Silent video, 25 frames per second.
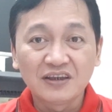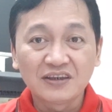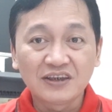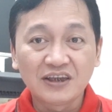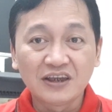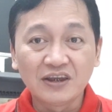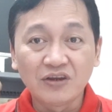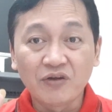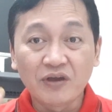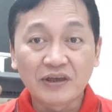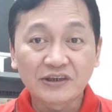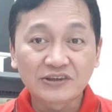
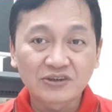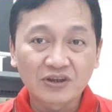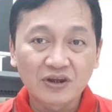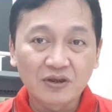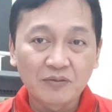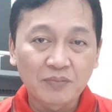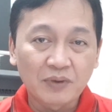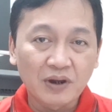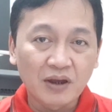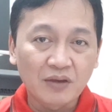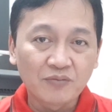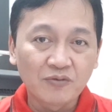Kilo X-ray
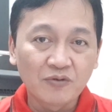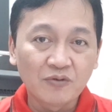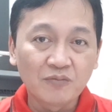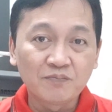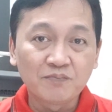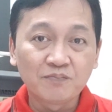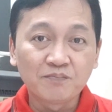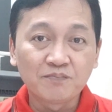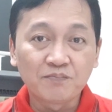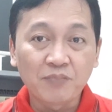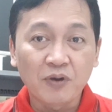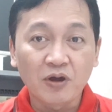Bravo
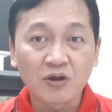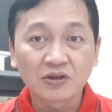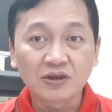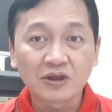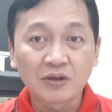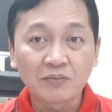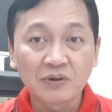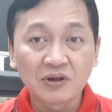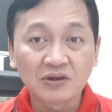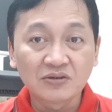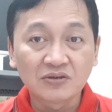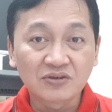
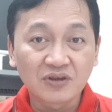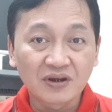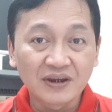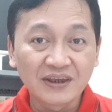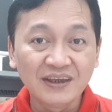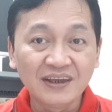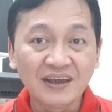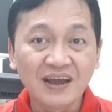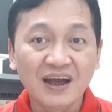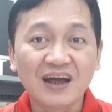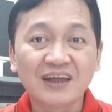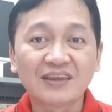portable
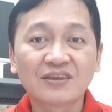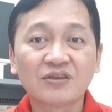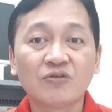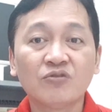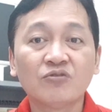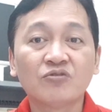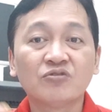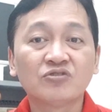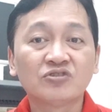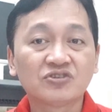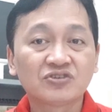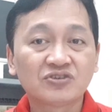3 atau
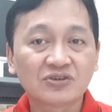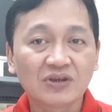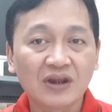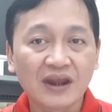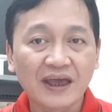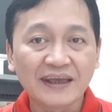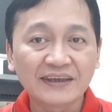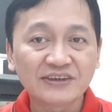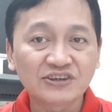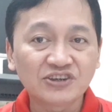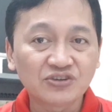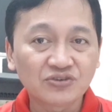
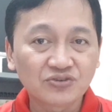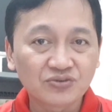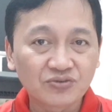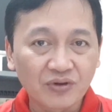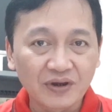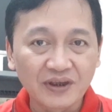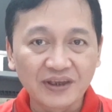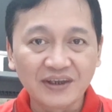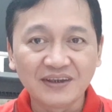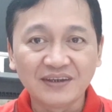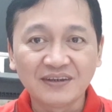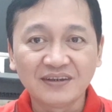slash
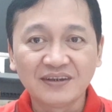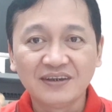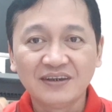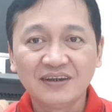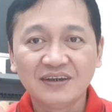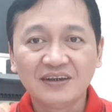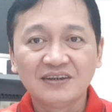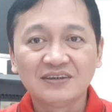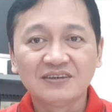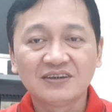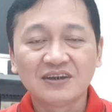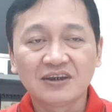
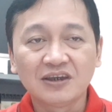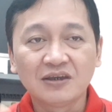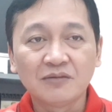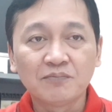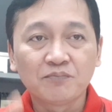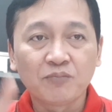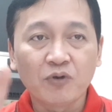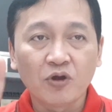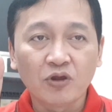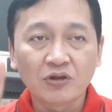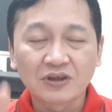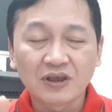3 jadi
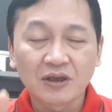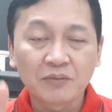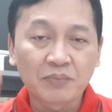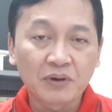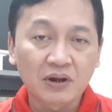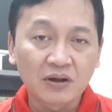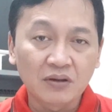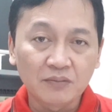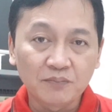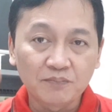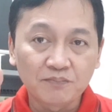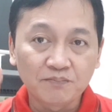
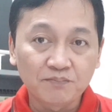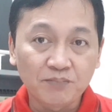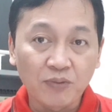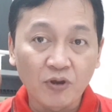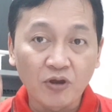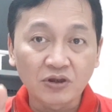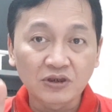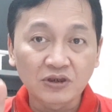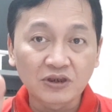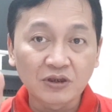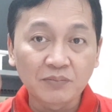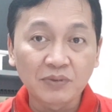portable
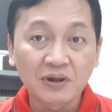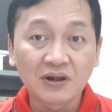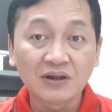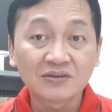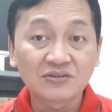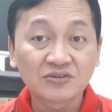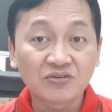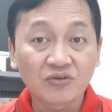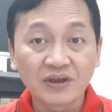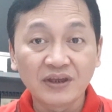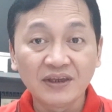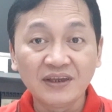portable
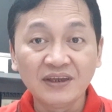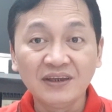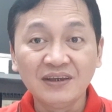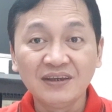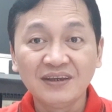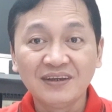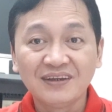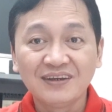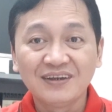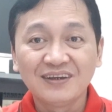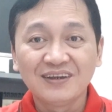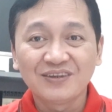
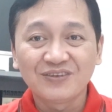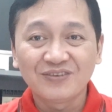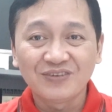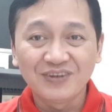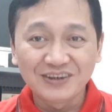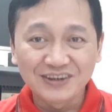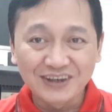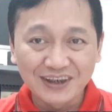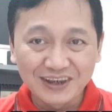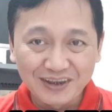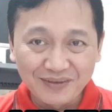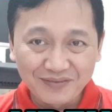3
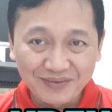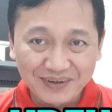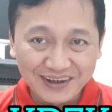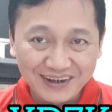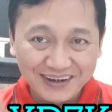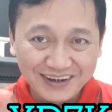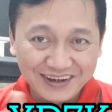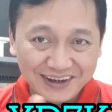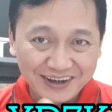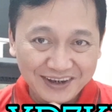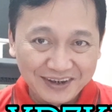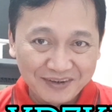tulisannya
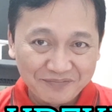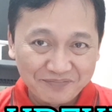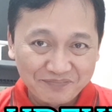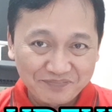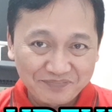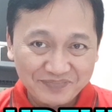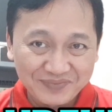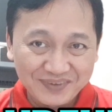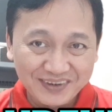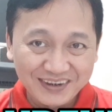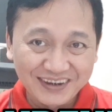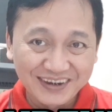begini
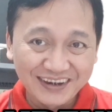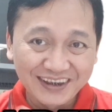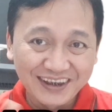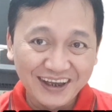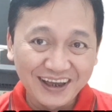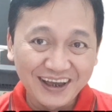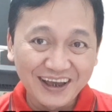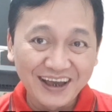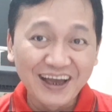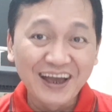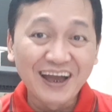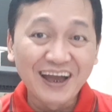ini ya